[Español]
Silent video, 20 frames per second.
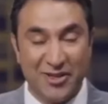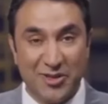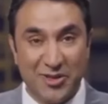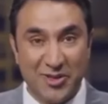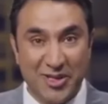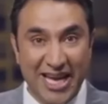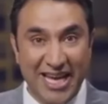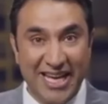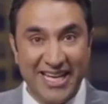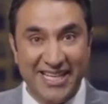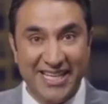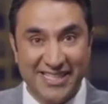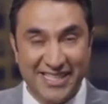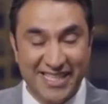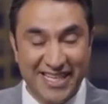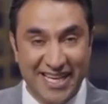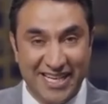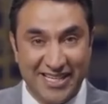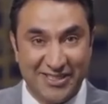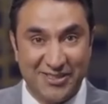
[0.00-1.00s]
Hoy está aquí
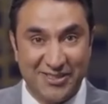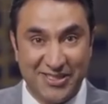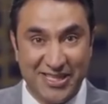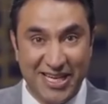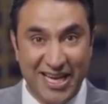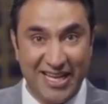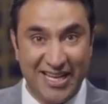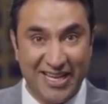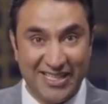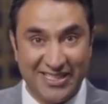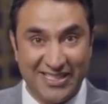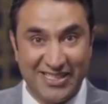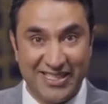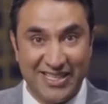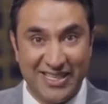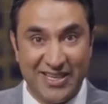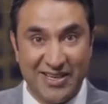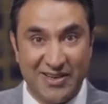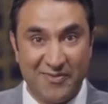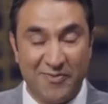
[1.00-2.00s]
para contarnos qué
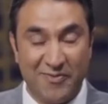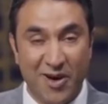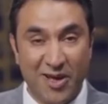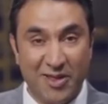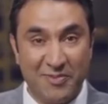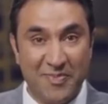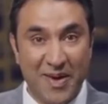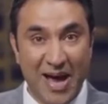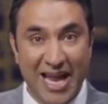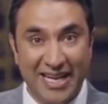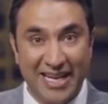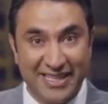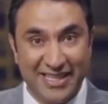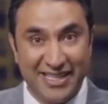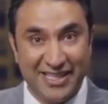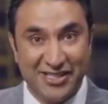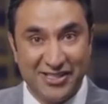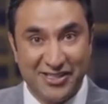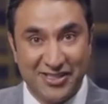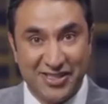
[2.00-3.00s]
iniciativas de votación
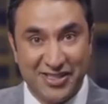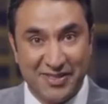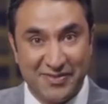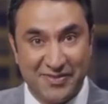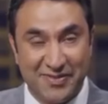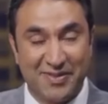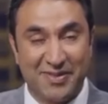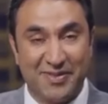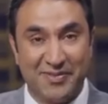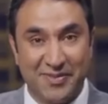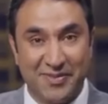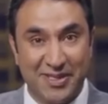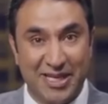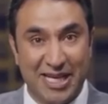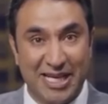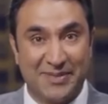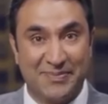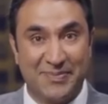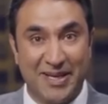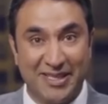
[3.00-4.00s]
esperamos ver en la
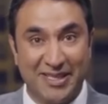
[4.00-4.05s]
elección